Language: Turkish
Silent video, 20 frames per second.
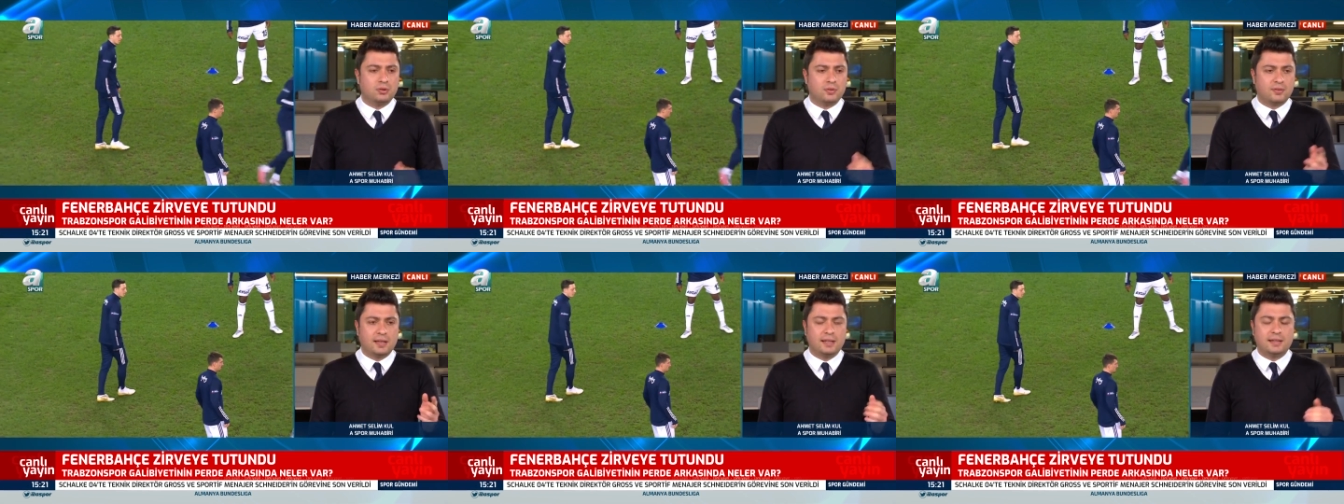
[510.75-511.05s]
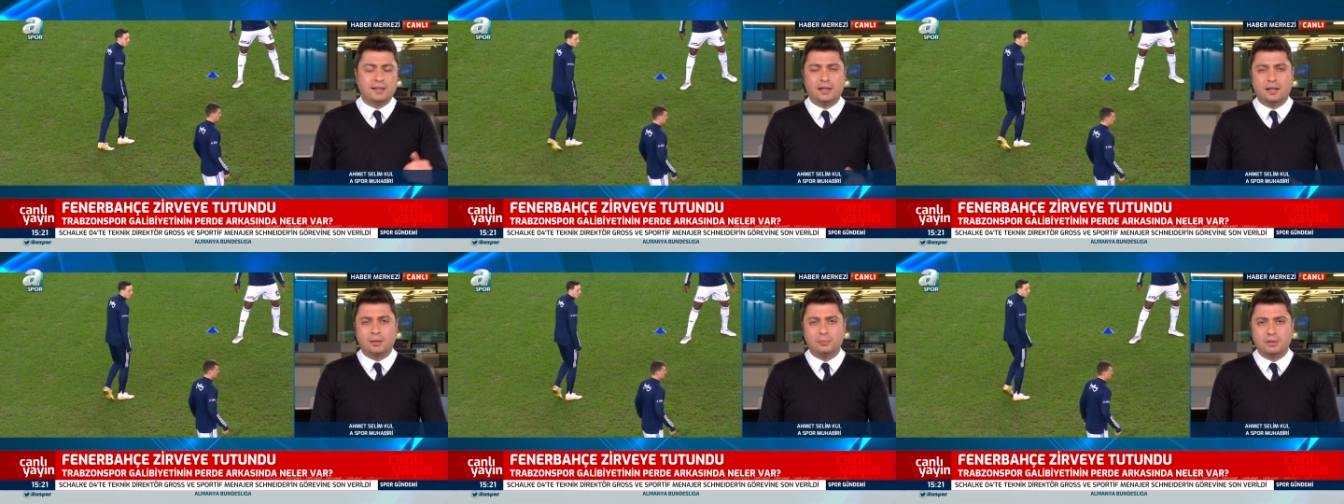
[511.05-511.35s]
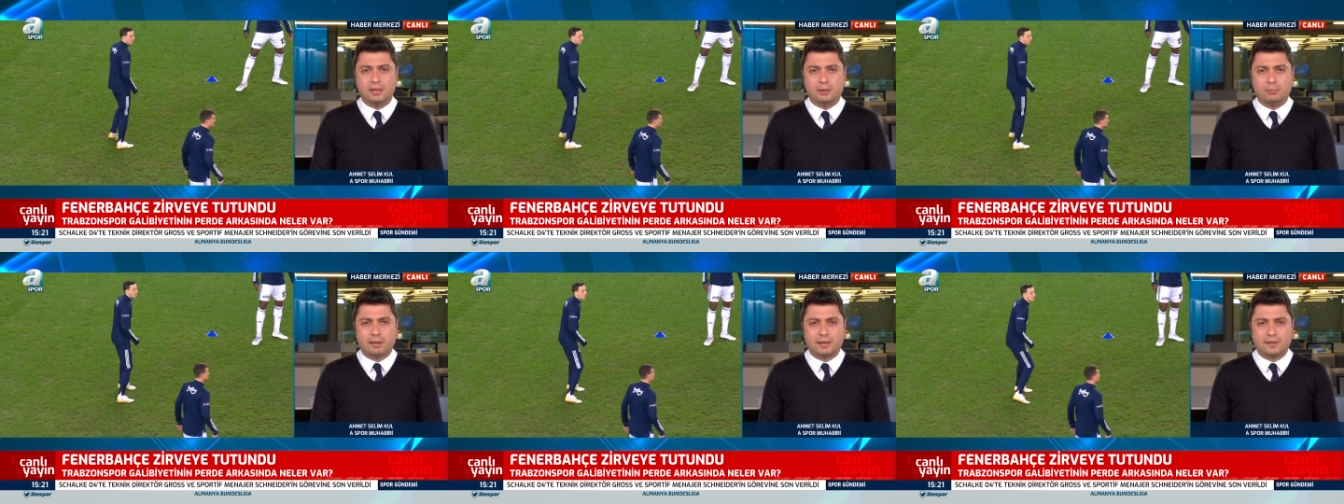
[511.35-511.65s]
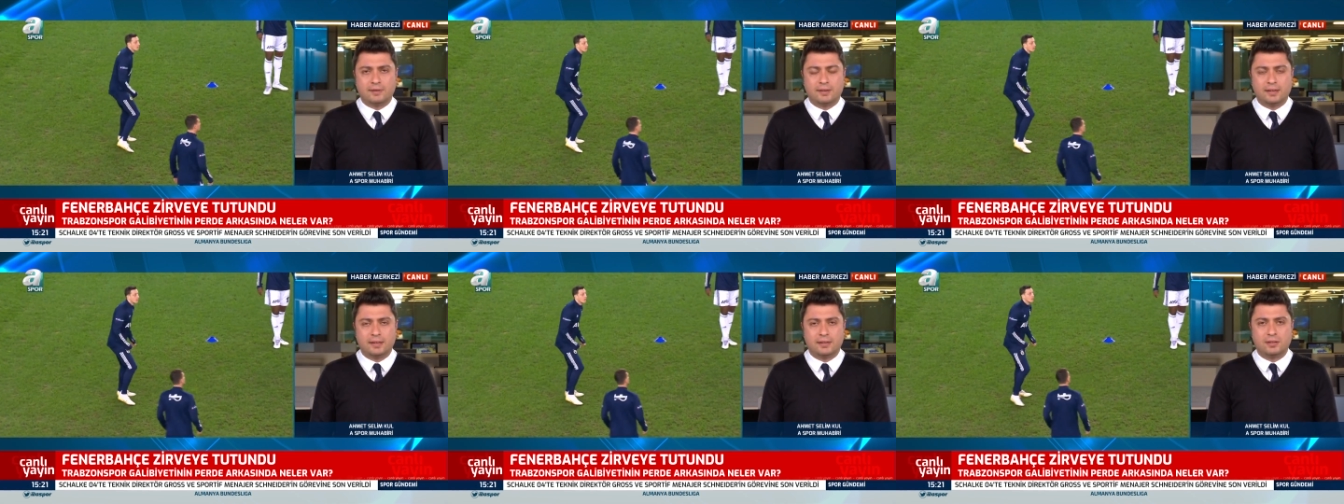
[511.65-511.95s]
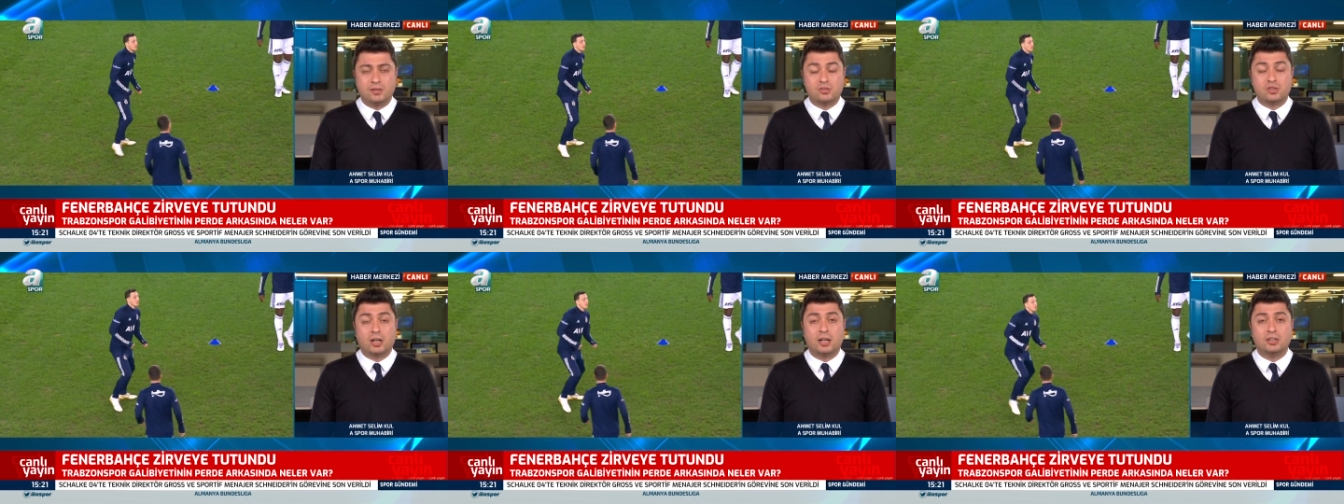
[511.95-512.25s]
Zeki abi de
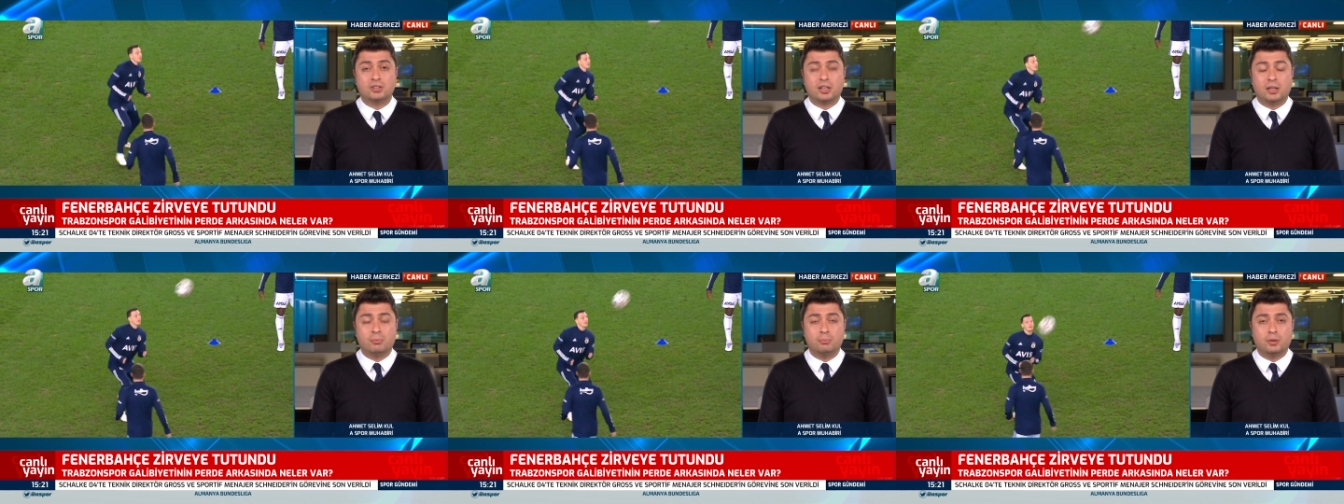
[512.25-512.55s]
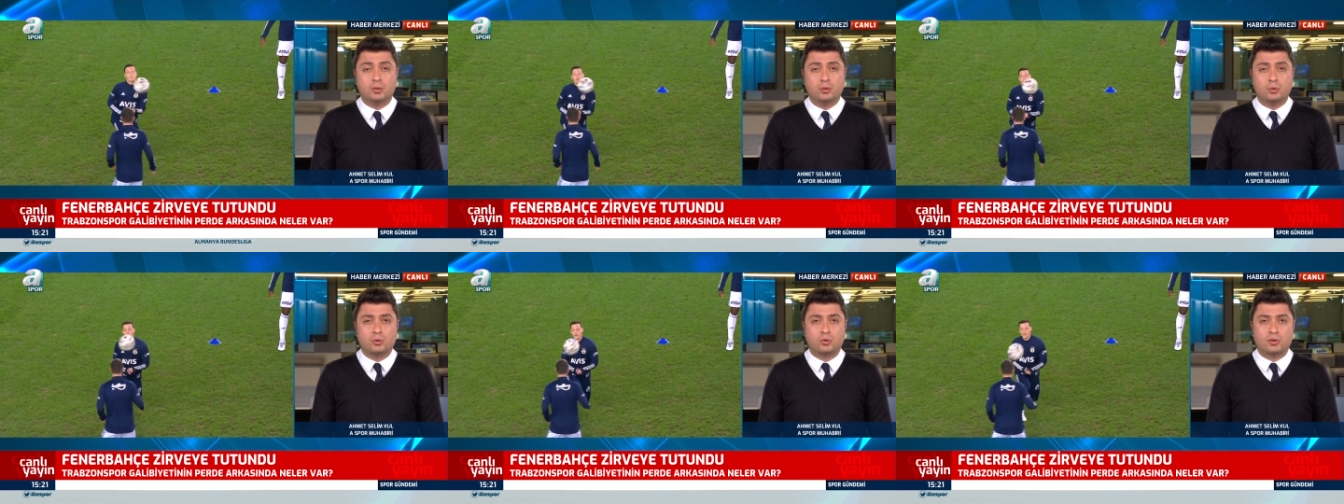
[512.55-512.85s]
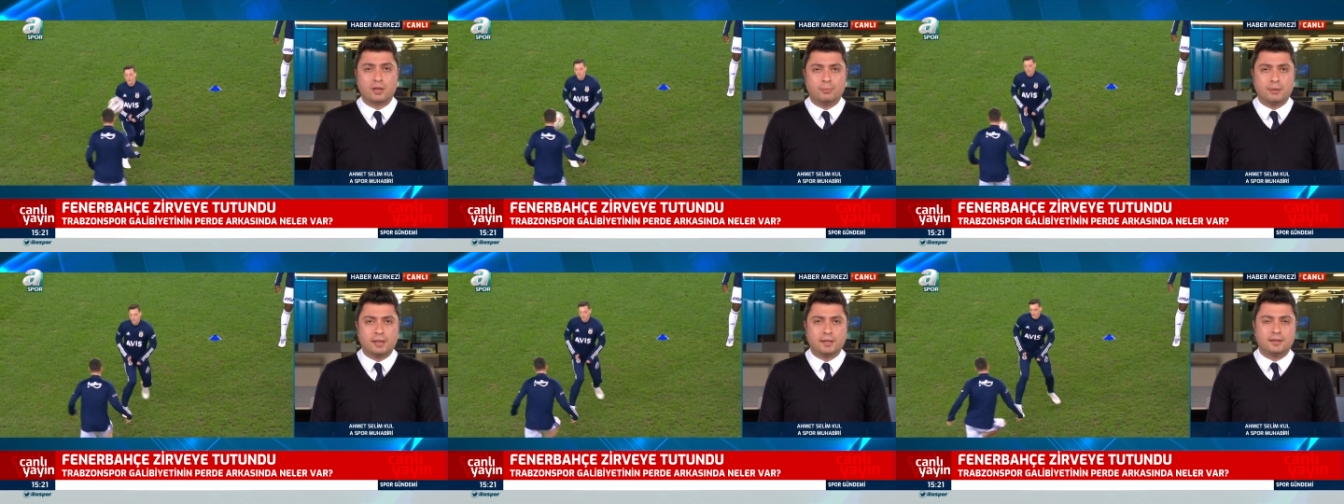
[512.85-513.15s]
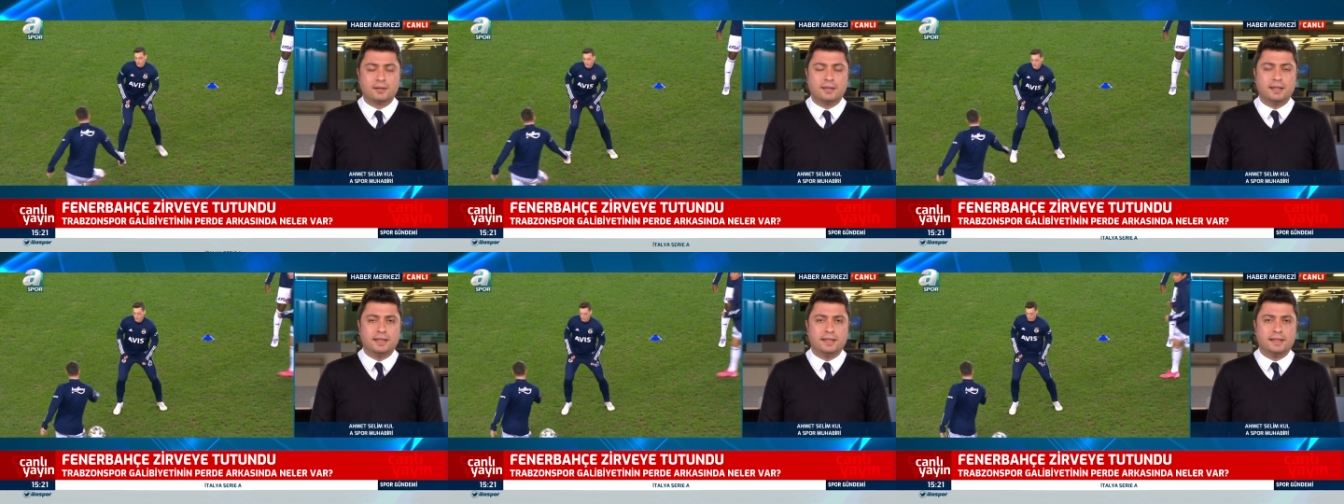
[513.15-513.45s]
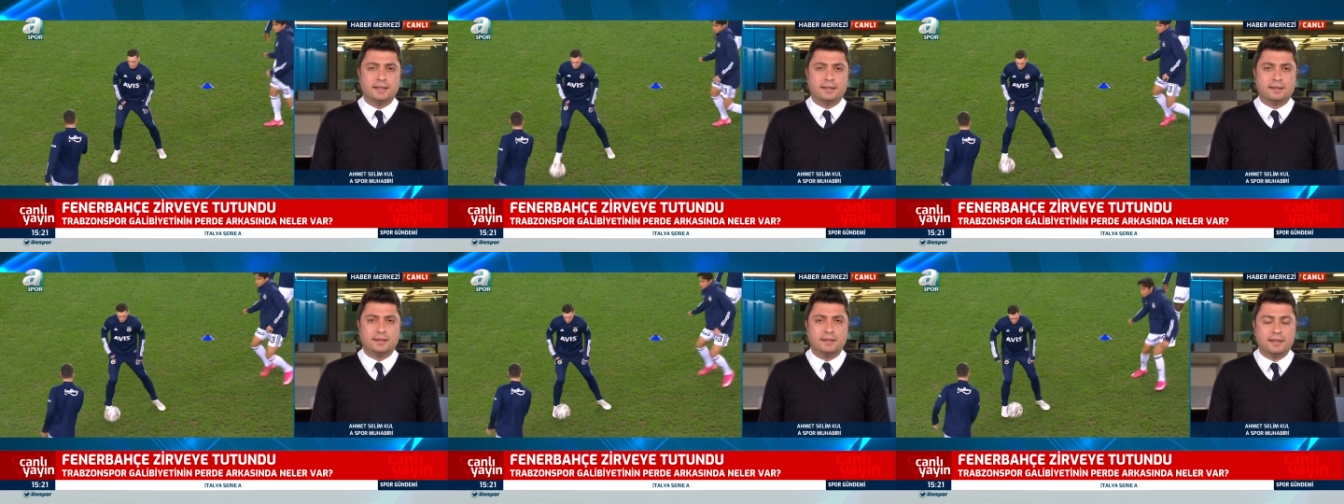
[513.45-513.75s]
bahsetti. Çarşamba günü Samandıra'ya
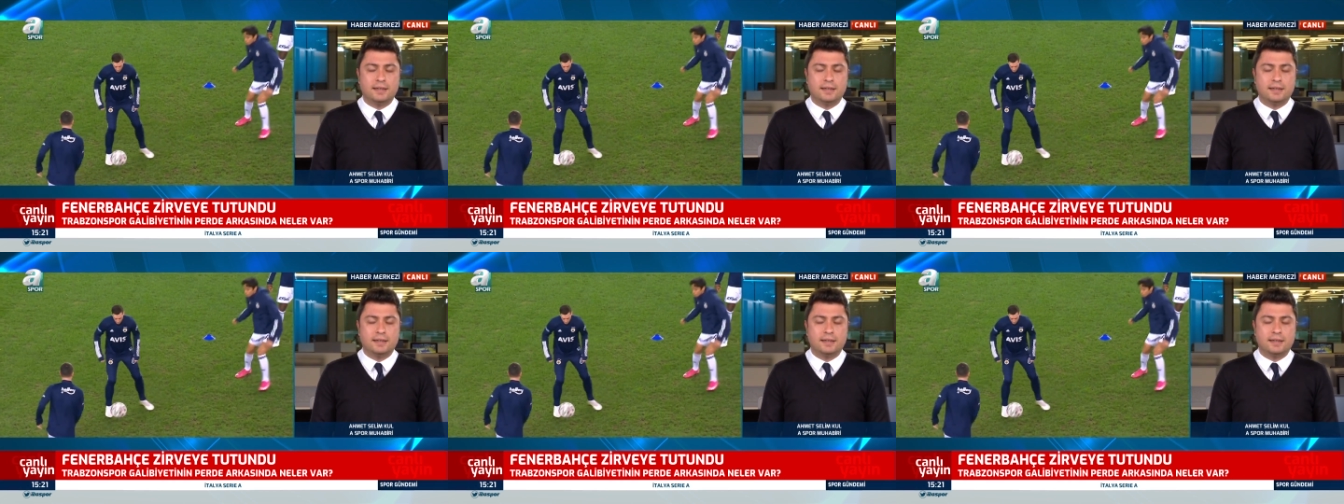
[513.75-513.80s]
gitti.